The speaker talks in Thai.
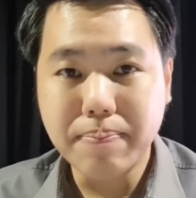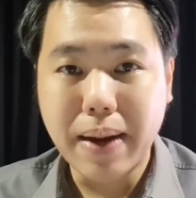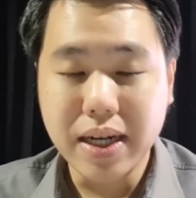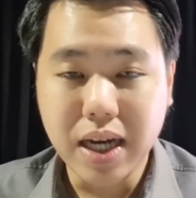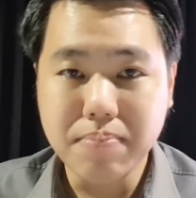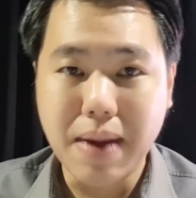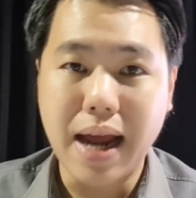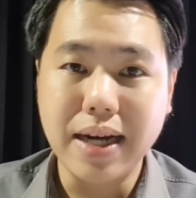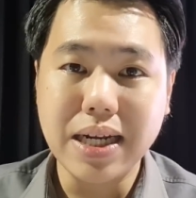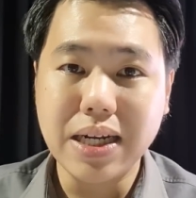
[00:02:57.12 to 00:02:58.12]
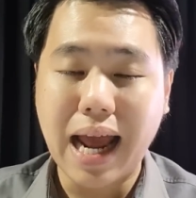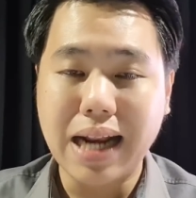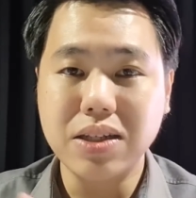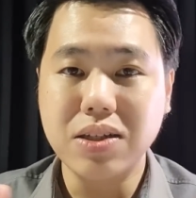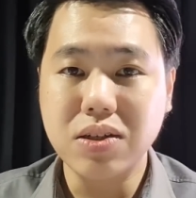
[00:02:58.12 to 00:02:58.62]
อนไปเลื่อนมาเลื่อน
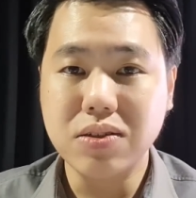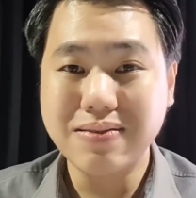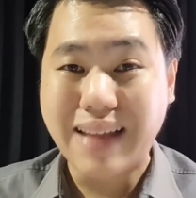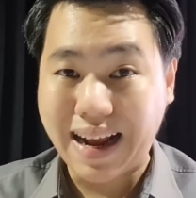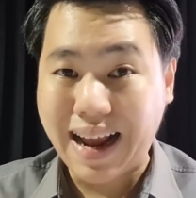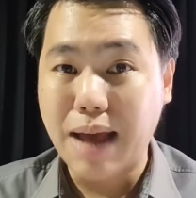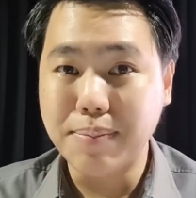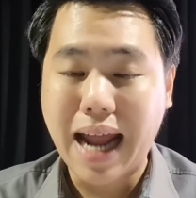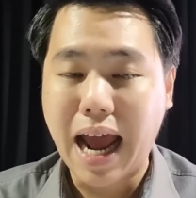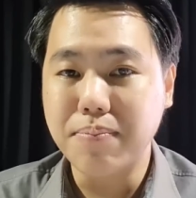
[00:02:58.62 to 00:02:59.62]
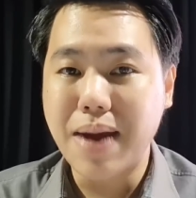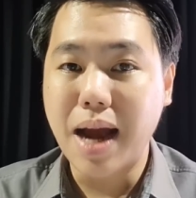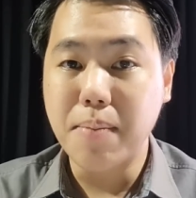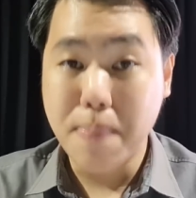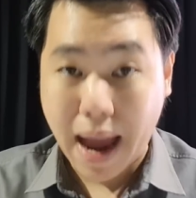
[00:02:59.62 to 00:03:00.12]
กันแต่งงานมานาน
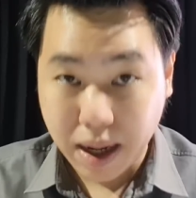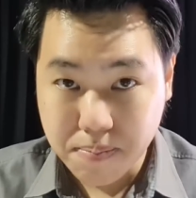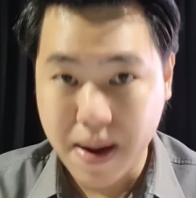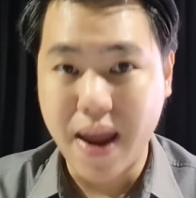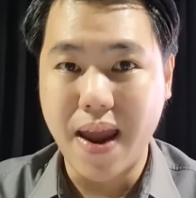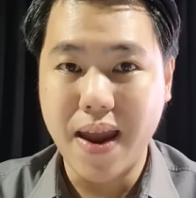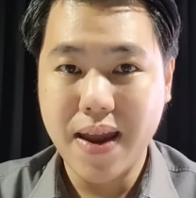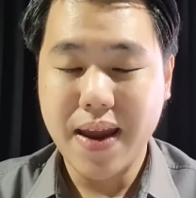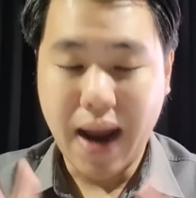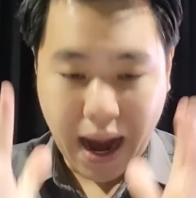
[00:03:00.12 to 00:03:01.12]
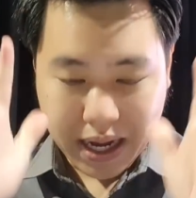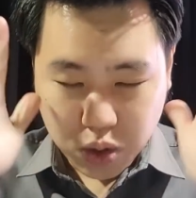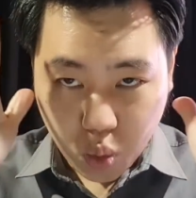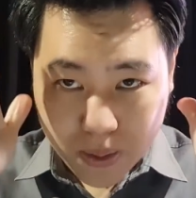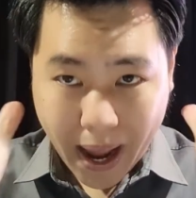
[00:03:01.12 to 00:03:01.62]
มากแบล็กเมย์อัน
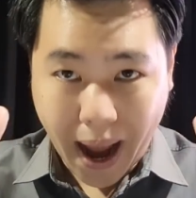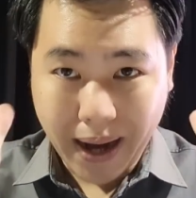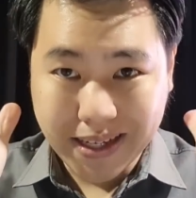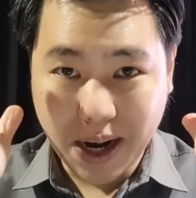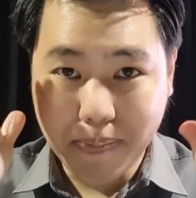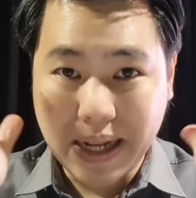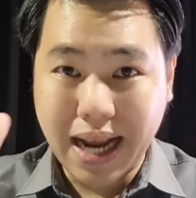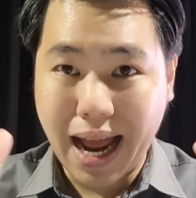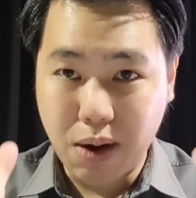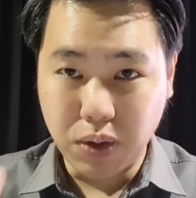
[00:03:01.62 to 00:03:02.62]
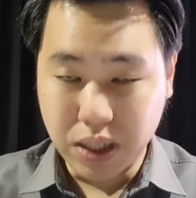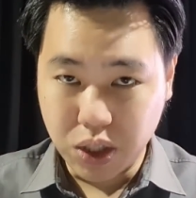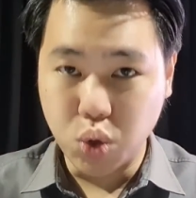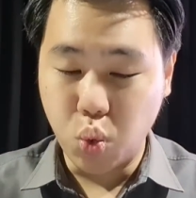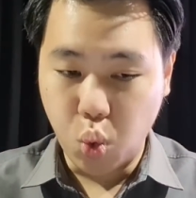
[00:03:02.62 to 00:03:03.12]
นี้ทุกอย่างยังเป็นข่าวลื
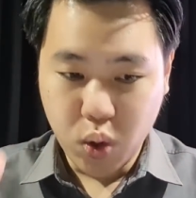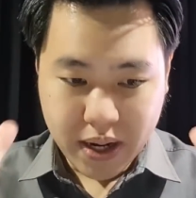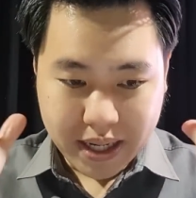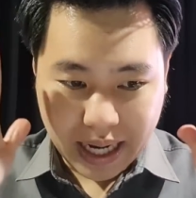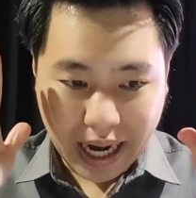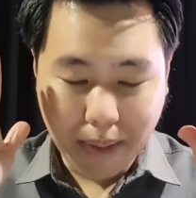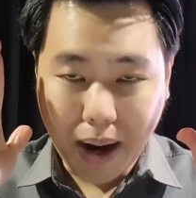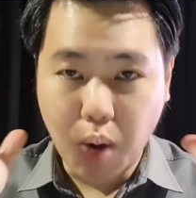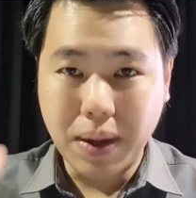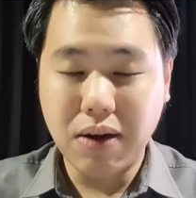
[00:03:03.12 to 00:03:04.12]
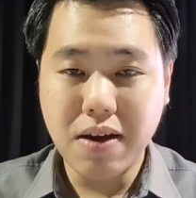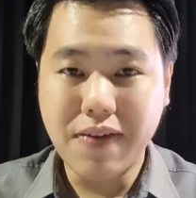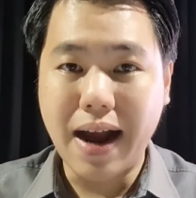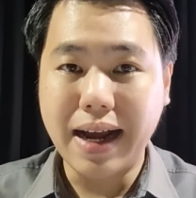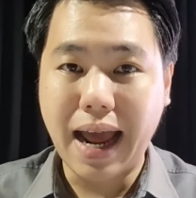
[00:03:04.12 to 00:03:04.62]
ออยู่นะครับเอามาเล่าให้
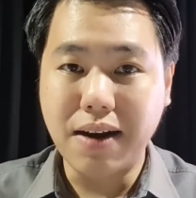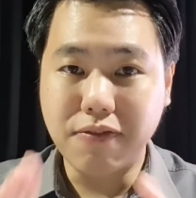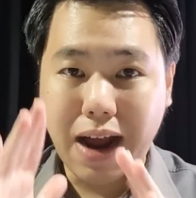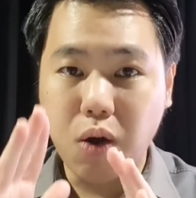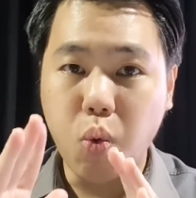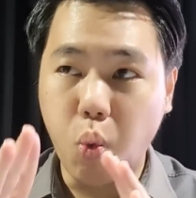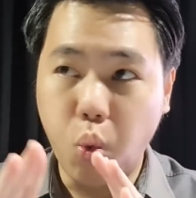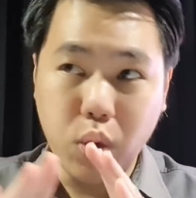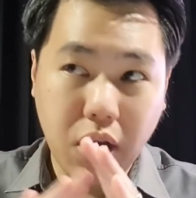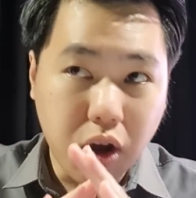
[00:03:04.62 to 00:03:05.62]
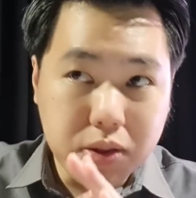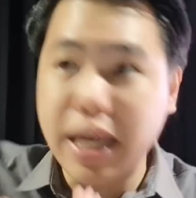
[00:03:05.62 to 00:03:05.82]
ฟังกันฟังหูแล้วก็